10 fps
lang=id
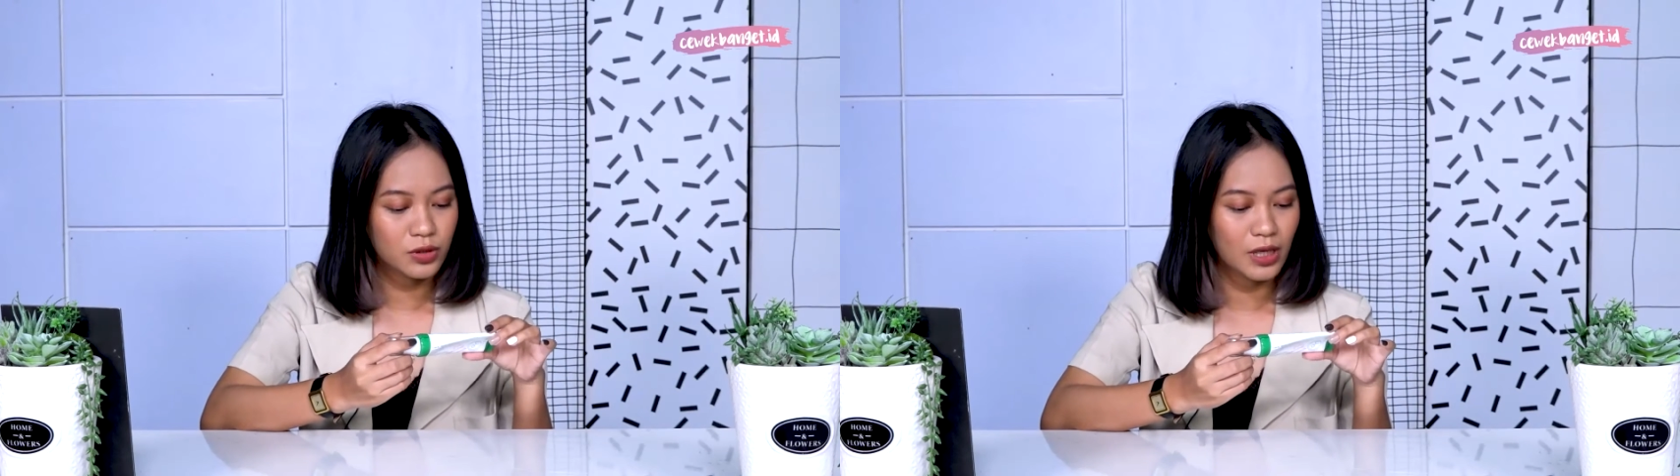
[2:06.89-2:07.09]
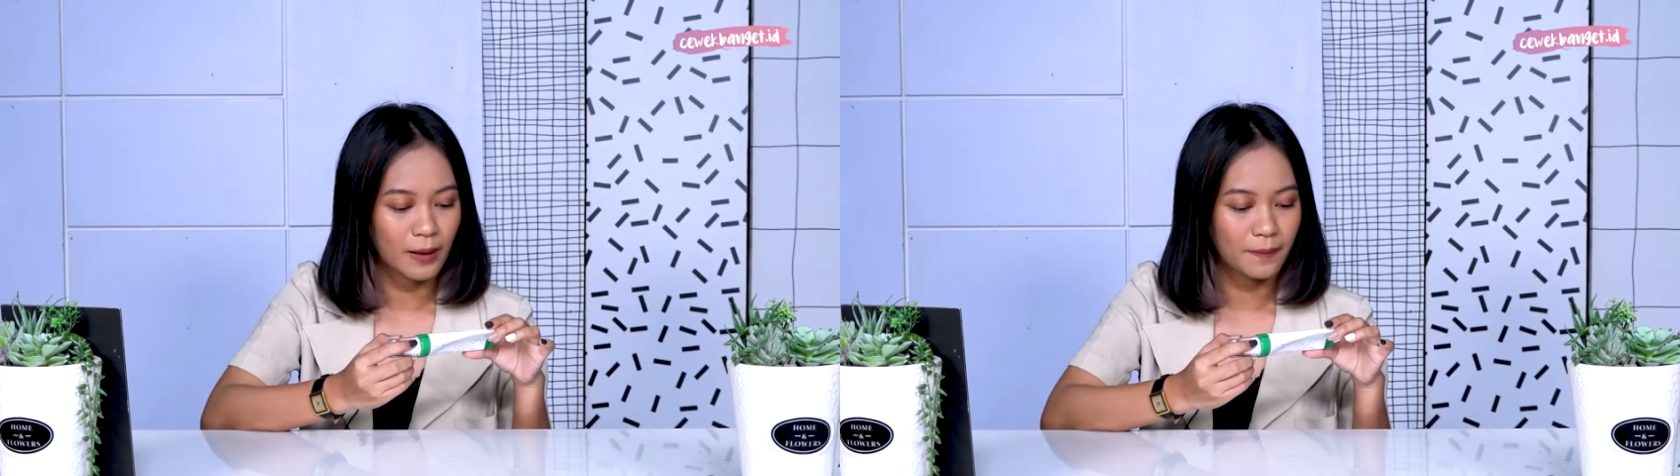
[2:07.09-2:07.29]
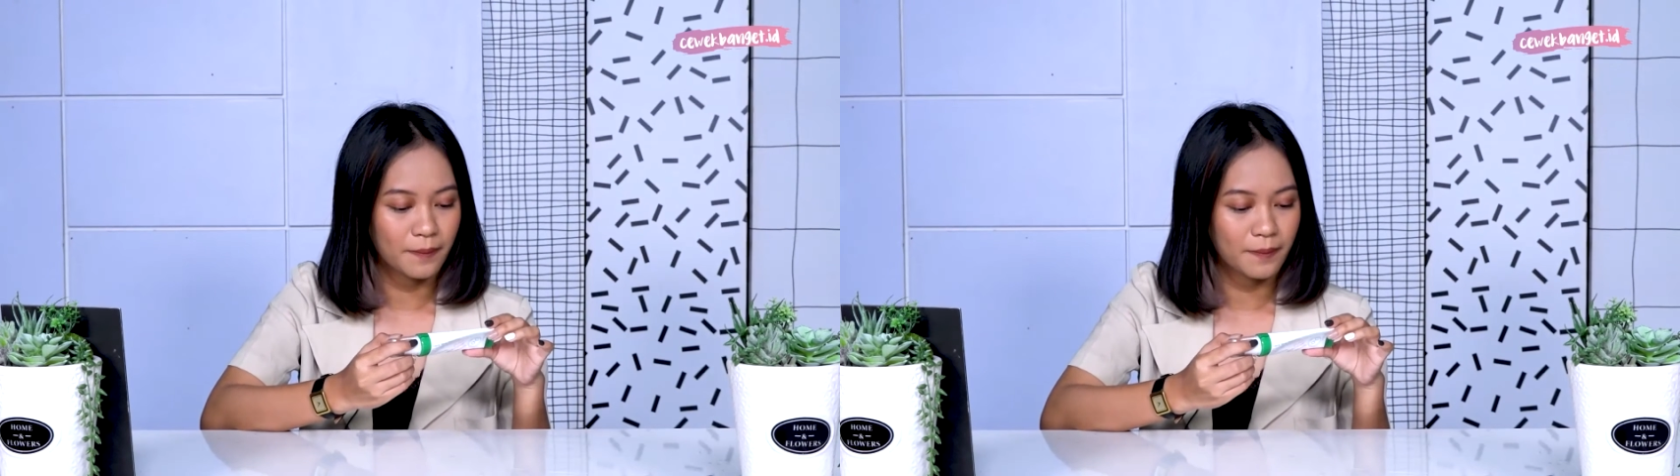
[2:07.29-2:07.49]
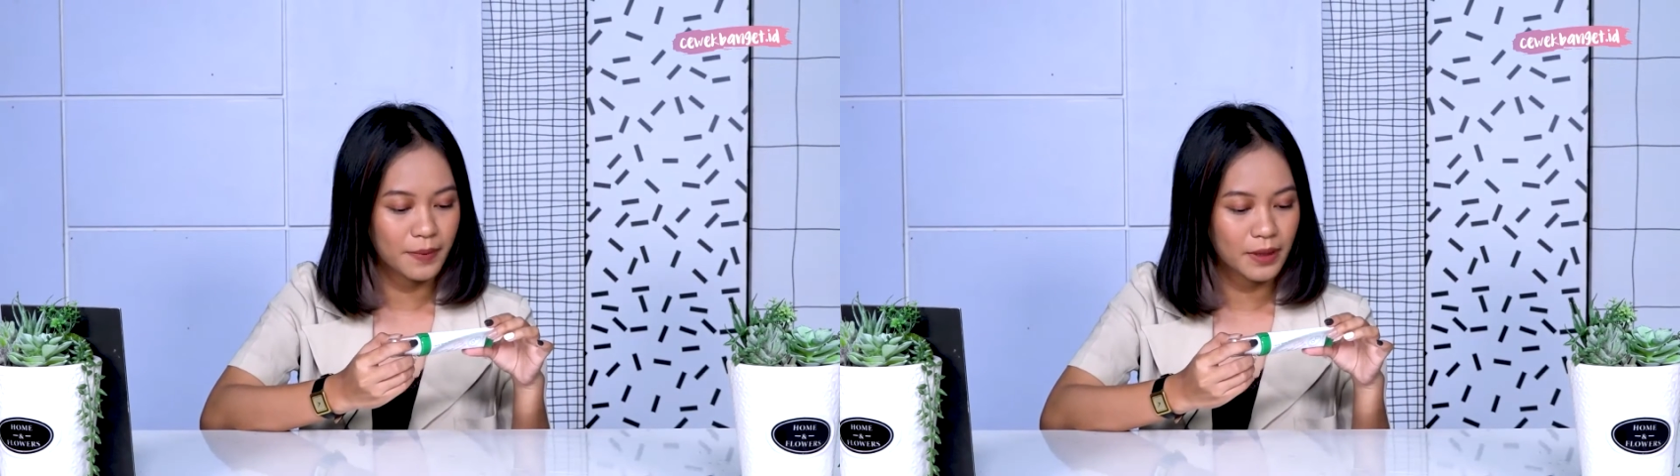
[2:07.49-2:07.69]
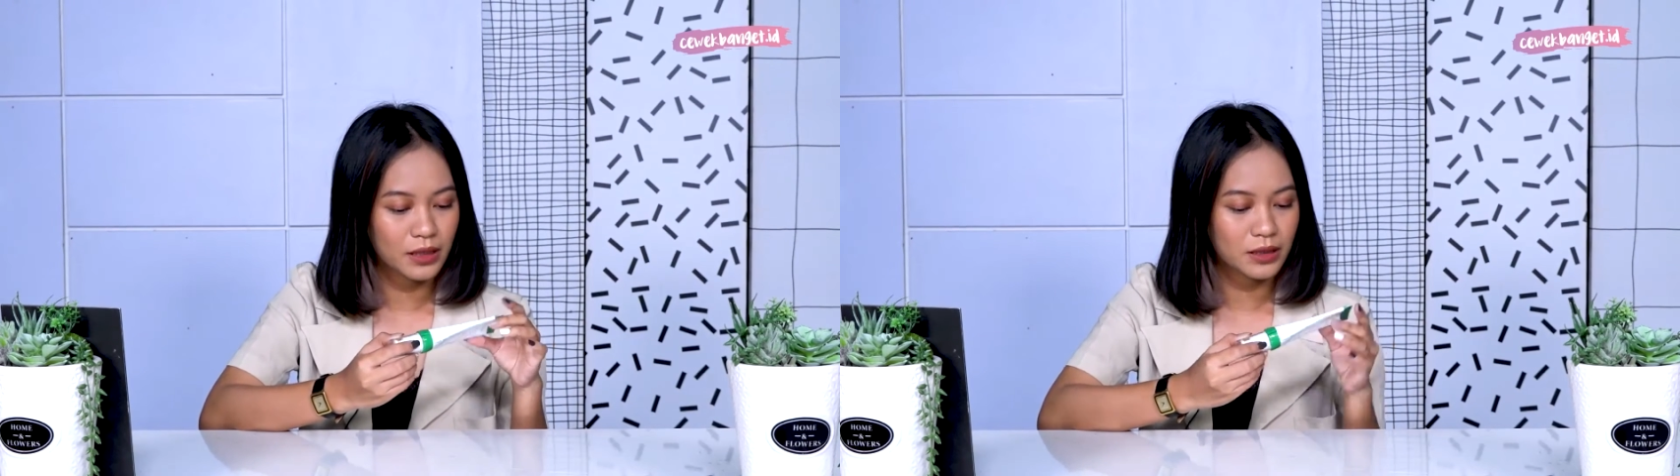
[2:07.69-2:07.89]

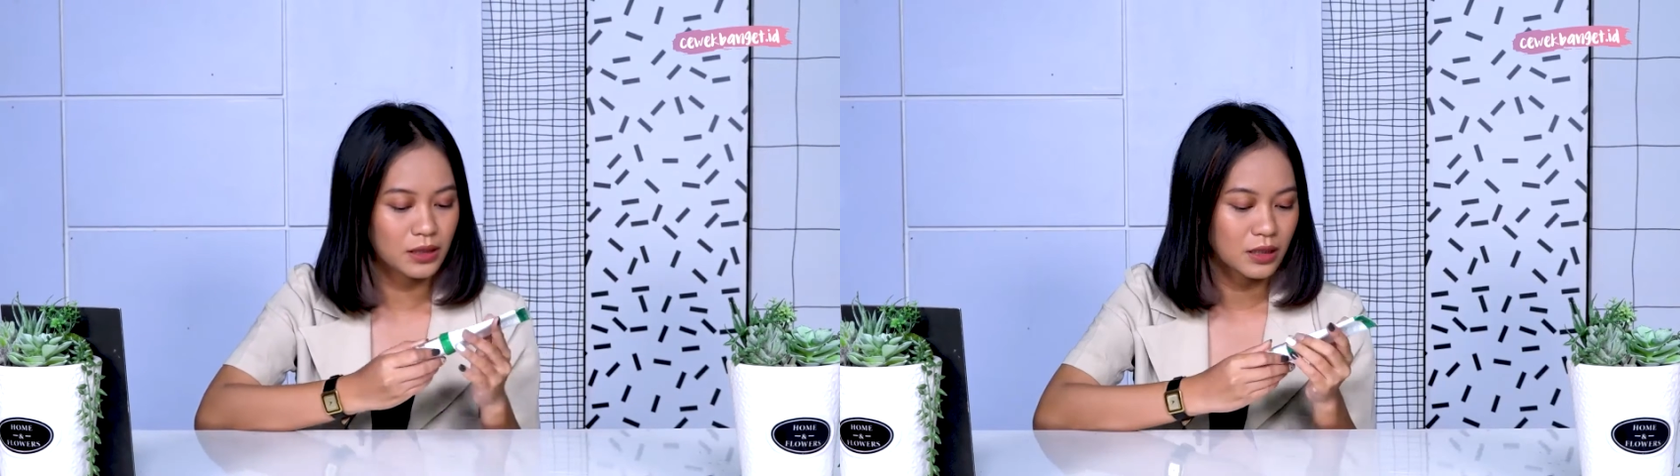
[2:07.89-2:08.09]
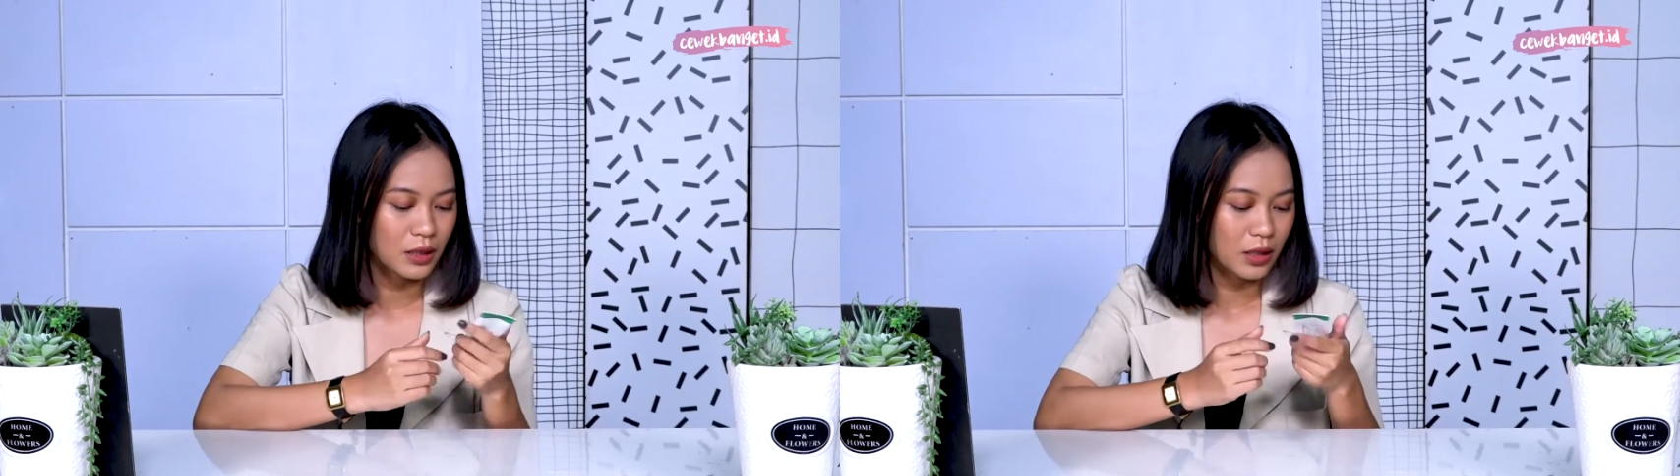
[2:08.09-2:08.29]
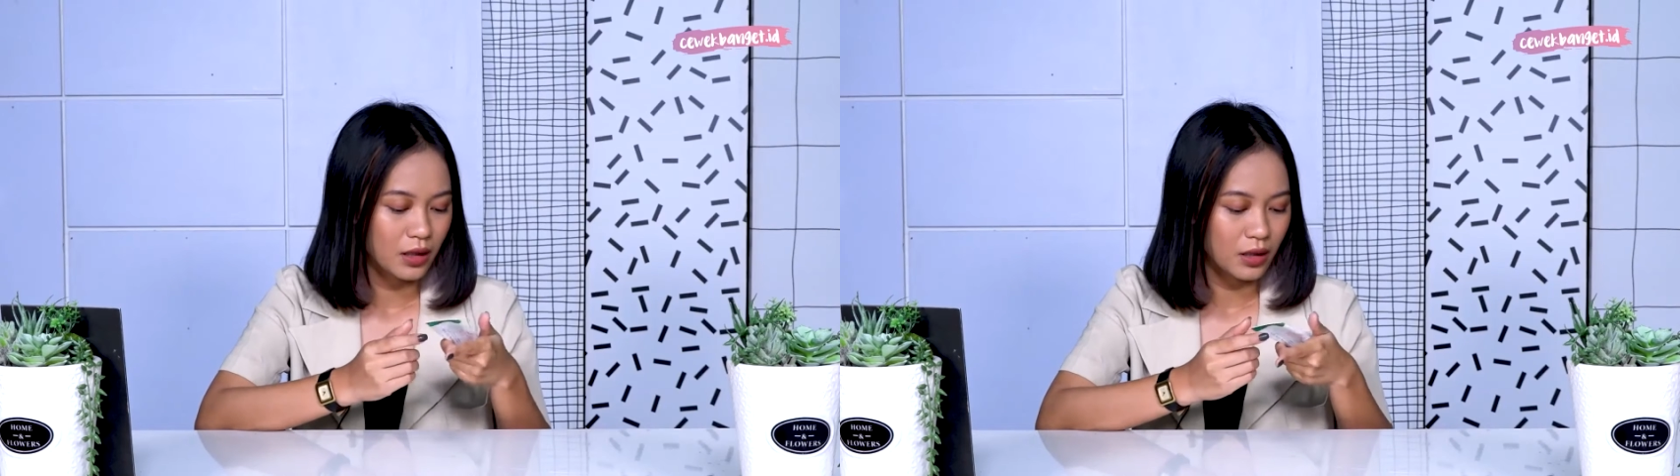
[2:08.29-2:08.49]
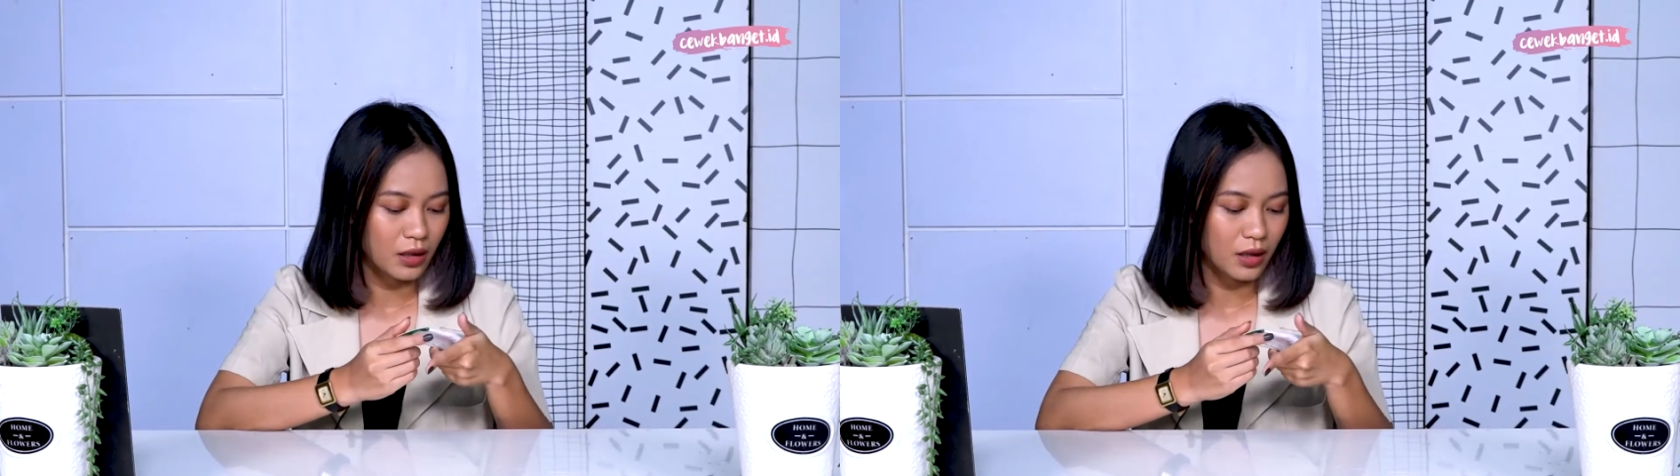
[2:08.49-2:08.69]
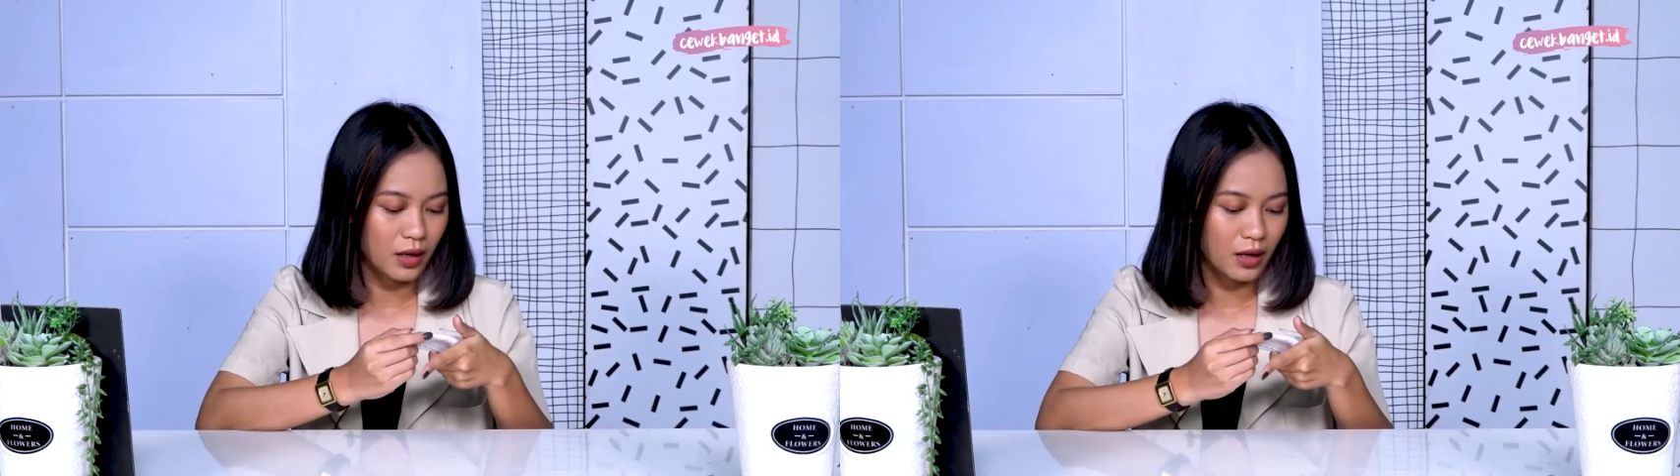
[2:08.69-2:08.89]
dapat
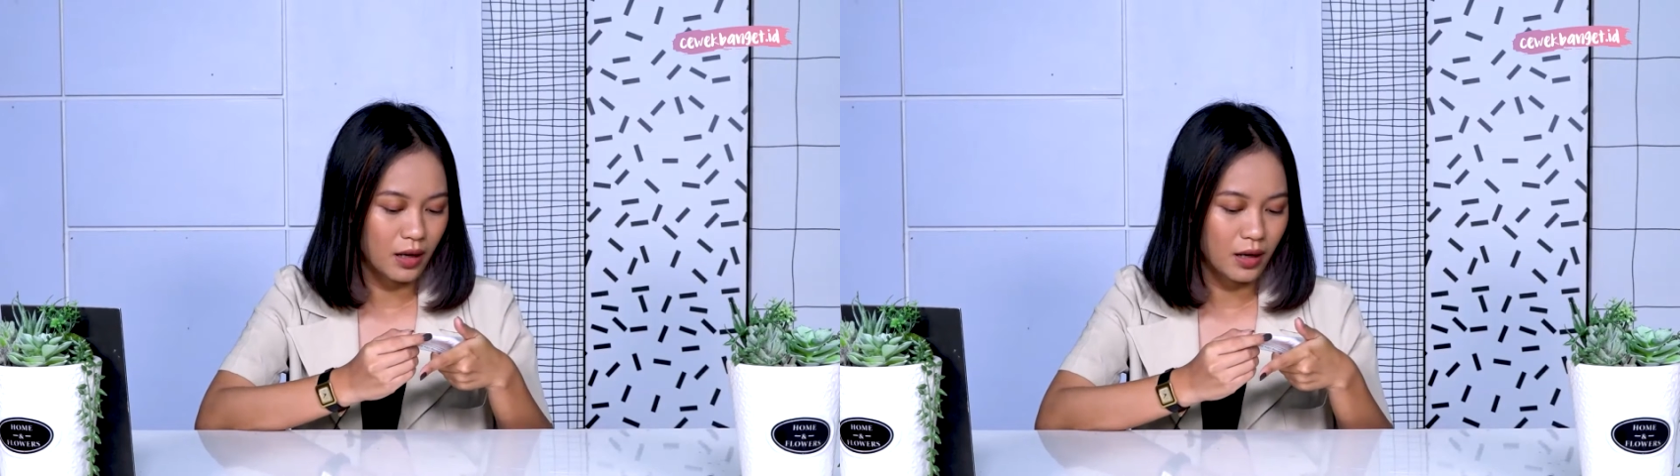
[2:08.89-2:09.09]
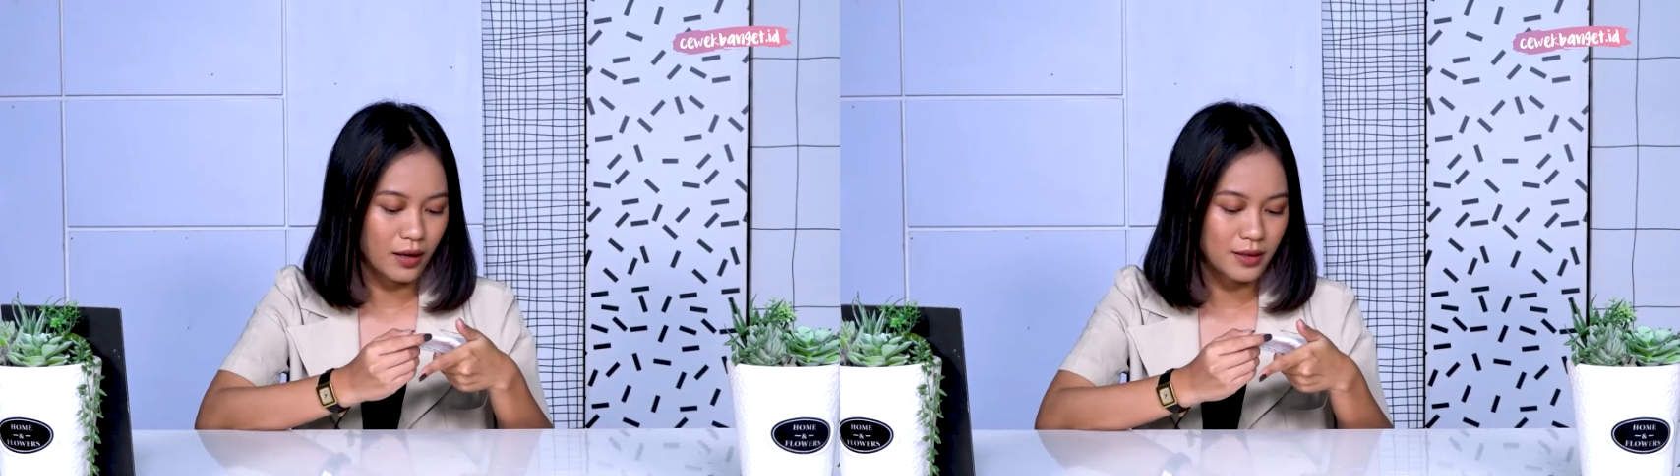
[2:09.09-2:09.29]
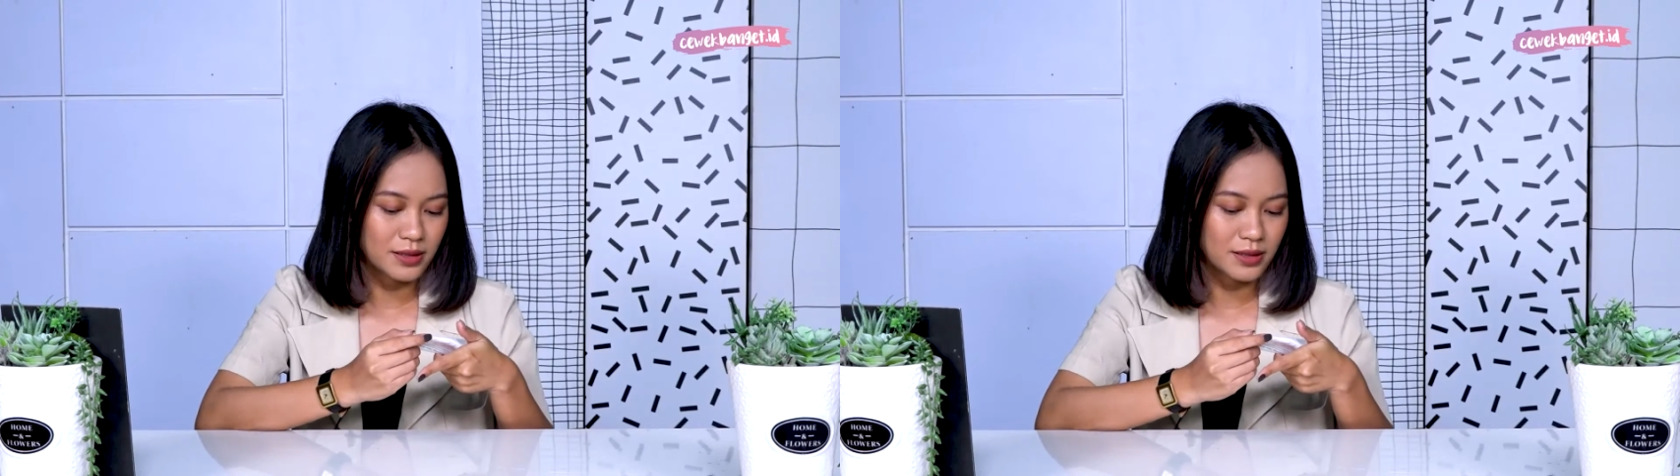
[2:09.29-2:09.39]
uh, eh,